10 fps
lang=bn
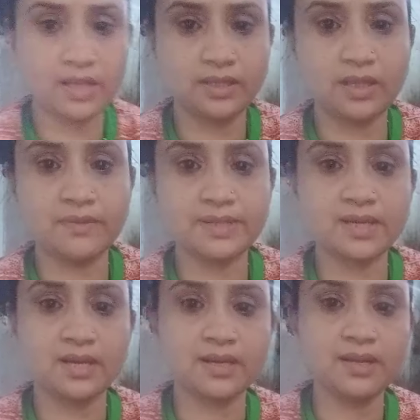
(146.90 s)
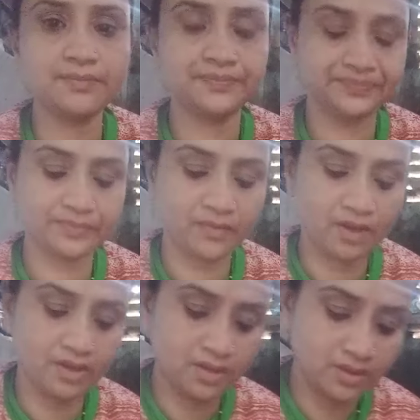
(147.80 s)
কাতলা মাছ কাটা
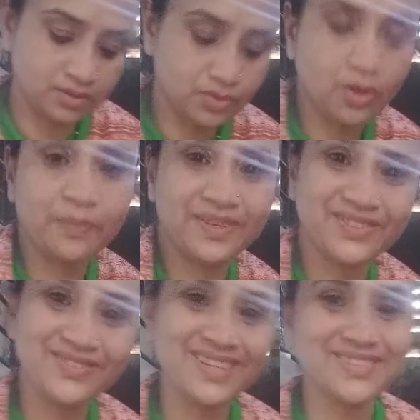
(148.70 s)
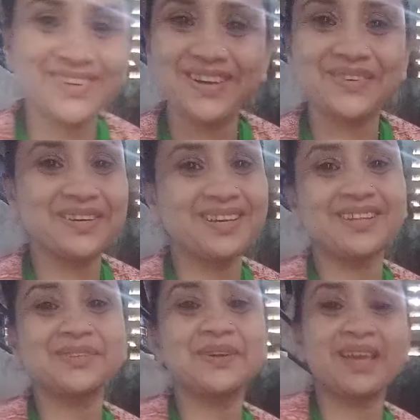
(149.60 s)
সব কিছু না জোগাড় করে
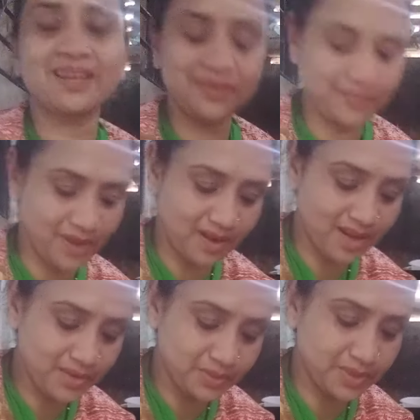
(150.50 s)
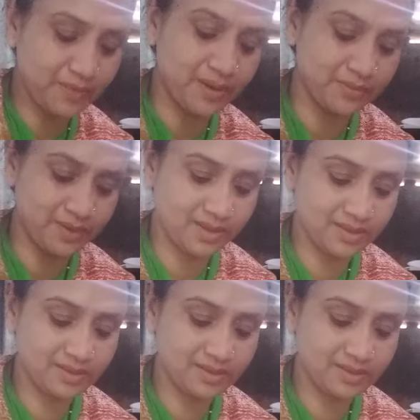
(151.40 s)
নিলে তো একদম রান্নাই করতে পারবো না